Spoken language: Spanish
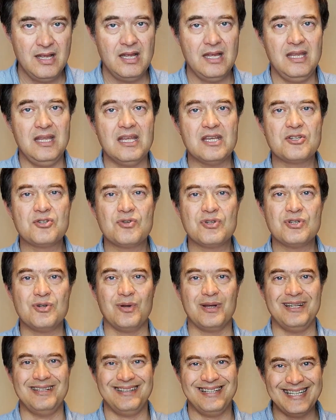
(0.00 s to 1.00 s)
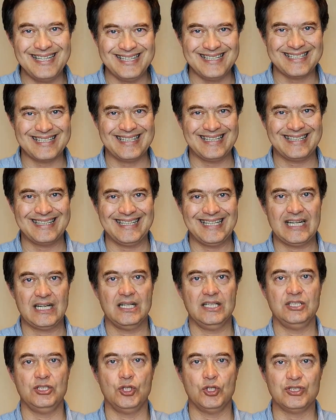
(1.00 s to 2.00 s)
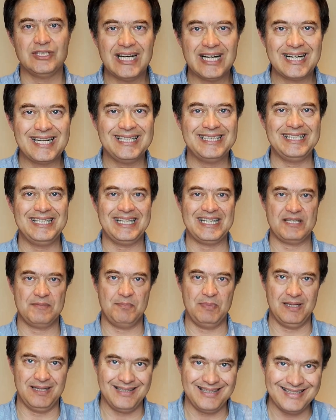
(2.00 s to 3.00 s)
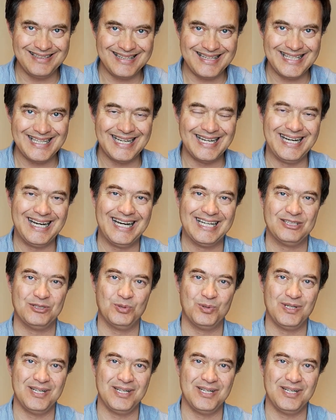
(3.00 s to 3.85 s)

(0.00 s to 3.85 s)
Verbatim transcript: Y eso es lo que tienes que hacer, dotar de experiencia a tu